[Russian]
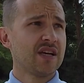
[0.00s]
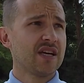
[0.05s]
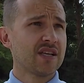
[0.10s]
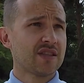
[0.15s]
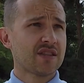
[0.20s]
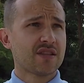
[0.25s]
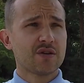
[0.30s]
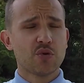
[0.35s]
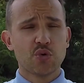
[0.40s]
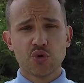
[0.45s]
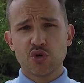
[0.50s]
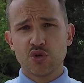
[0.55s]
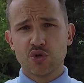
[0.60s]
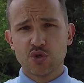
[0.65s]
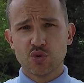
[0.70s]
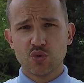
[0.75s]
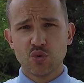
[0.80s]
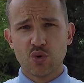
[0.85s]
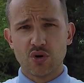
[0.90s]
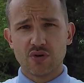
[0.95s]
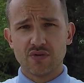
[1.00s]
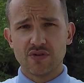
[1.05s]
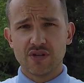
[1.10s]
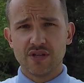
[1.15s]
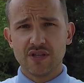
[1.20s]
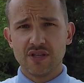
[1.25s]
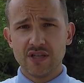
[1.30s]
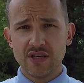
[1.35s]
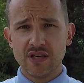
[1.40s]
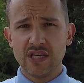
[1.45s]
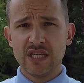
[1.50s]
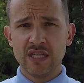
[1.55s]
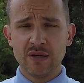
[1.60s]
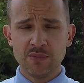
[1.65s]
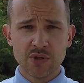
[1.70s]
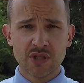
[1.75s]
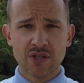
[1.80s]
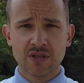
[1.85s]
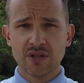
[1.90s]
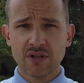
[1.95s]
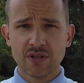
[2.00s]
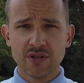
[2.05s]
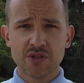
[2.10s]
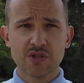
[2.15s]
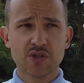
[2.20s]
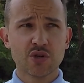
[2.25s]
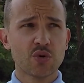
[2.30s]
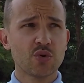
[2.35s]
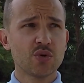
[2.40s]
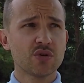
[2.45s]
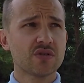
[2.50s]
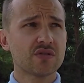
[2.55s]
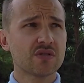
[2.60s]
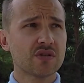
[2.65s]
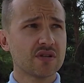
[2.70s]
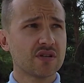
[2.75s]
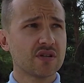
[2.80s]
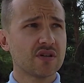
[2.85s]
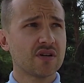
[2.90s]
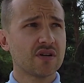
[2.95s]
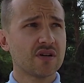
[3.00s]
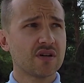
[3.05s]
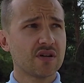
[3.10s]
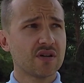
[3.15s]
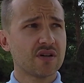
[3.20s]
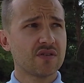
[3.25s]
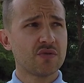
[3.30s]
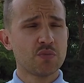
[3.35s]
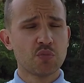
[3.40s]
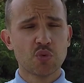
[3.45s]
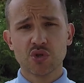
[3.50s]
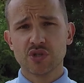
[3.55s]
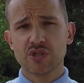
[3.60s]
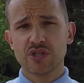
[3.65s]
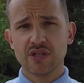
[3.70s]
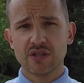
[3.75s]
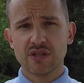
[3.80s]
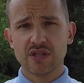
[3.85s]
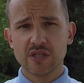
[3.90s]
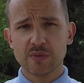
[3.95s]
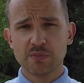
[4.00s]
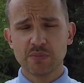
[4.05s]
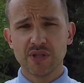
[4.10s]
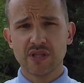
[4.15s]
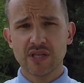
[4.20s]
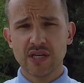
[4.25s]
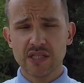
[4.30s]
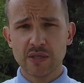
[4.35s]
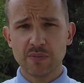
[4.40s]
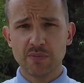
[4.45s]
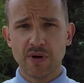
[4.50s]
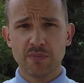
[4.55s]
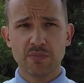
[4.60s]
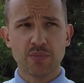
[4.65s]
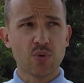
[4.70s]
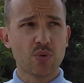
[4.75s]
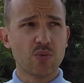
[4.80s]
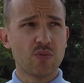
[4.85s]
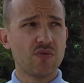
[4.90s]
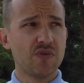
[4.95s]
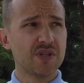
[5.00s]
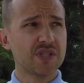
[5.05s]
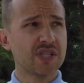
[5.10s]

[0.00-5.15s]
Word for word: это очень здорово, и именно на Лансерот э, вы можете это испытать и попробовать.